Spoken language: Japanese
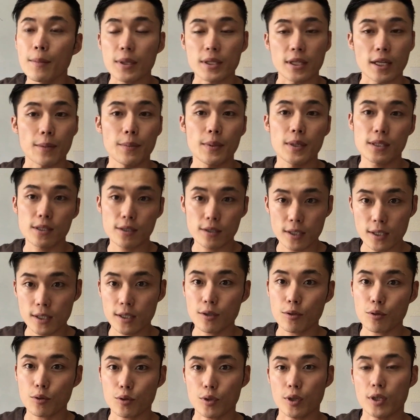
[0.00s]
まあ、食べ過ぎっ
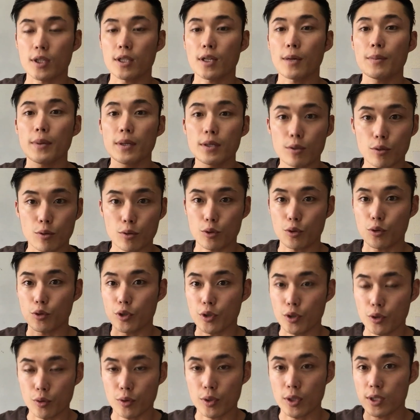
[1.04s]
ていうことは食べること
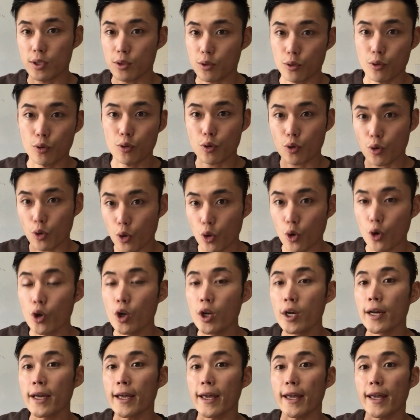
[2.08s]
によってそれをこう、
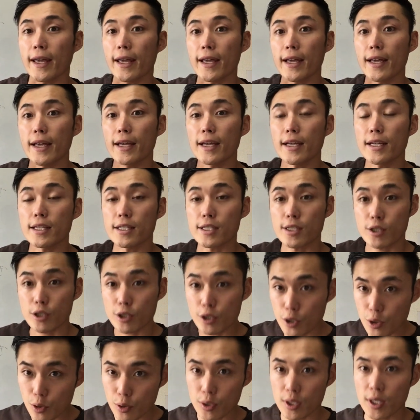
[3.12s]
えー、
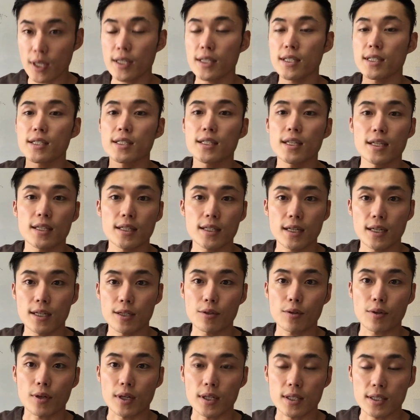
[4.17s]
水溶性にしていったり
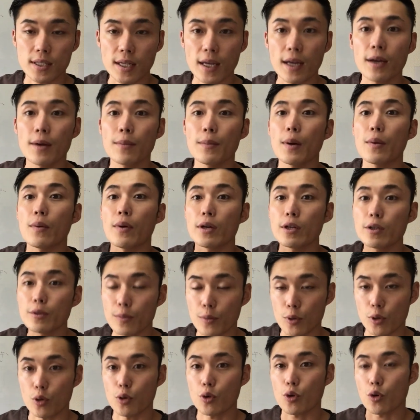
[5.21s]
とかですね、まあ、悪い
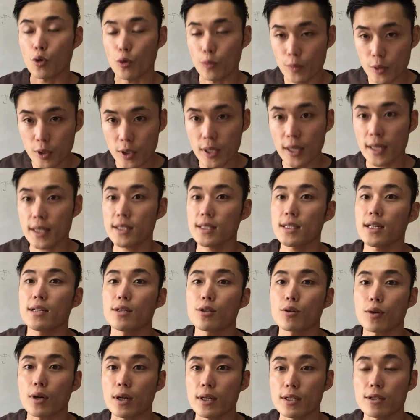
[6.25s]
ものをこう分解した
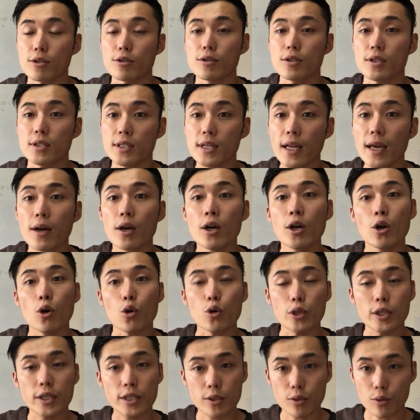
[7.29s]
りとかするんですね
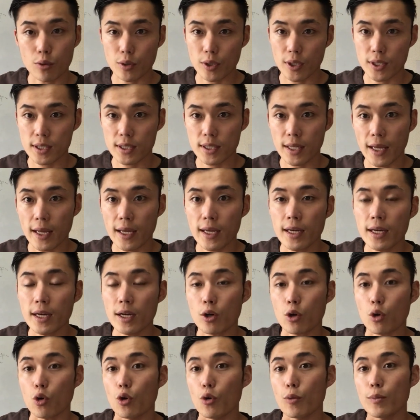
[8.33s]
お肉をですね
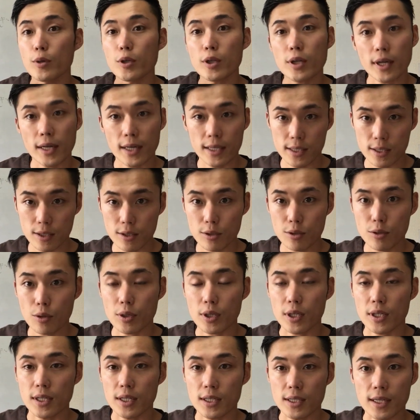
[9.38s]
こう分解する
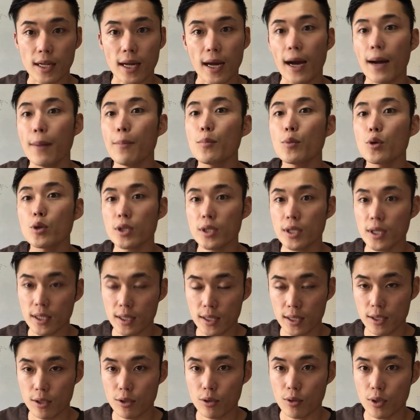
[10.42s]
時にですね
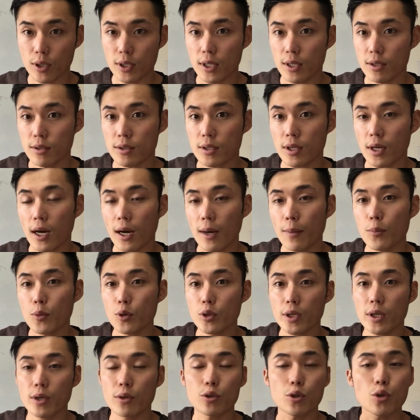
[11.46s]
アンモニアっていうのが出るんですけど
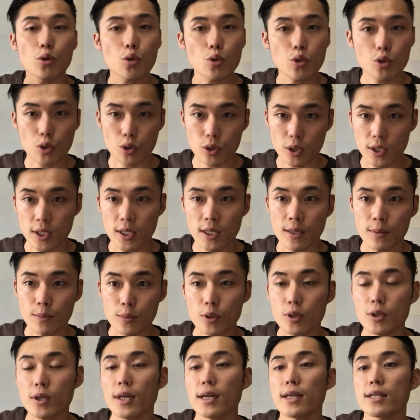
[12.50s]
アンモニアを尿素に
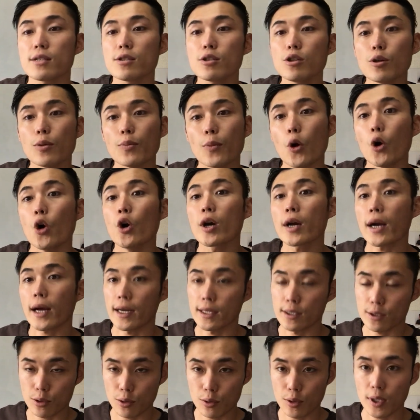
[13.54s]
分解するのも
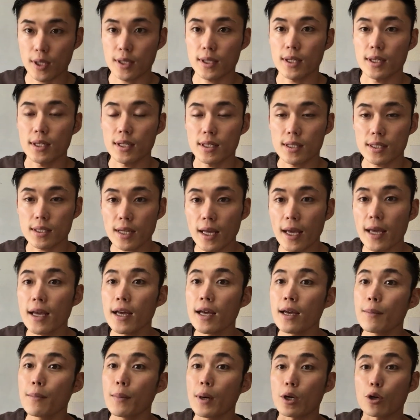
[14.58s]
肝臓だったりですね、
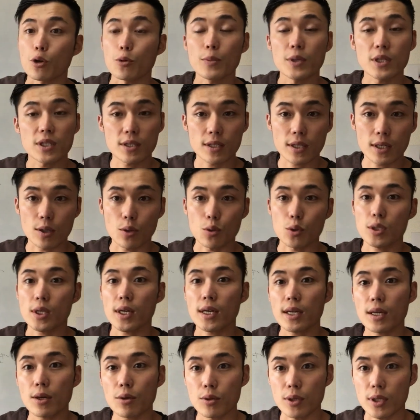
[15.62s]
まあ、飲み過ぎお
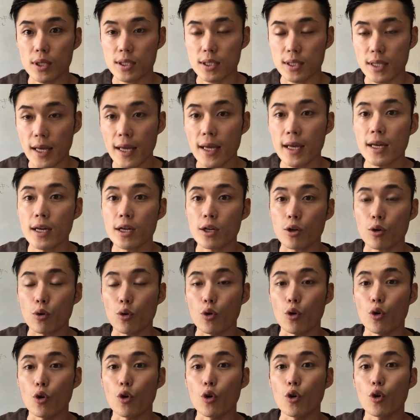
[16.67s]
酒をですね
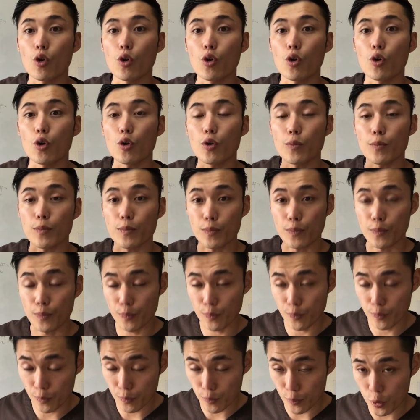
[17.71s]
こう
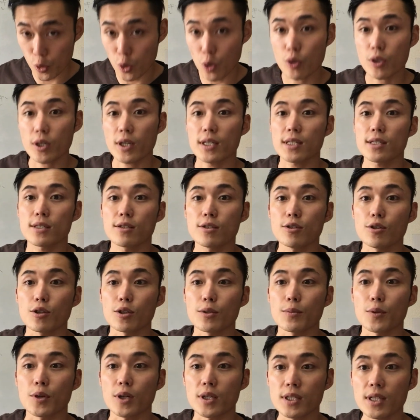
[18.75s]
無毒化するの
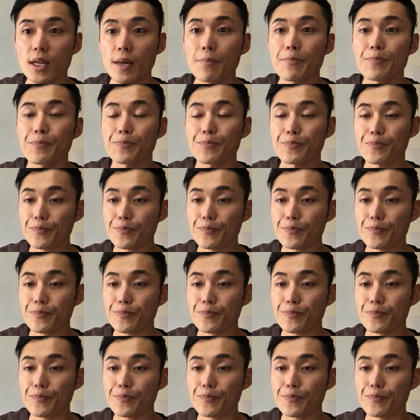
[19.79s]
にもですね、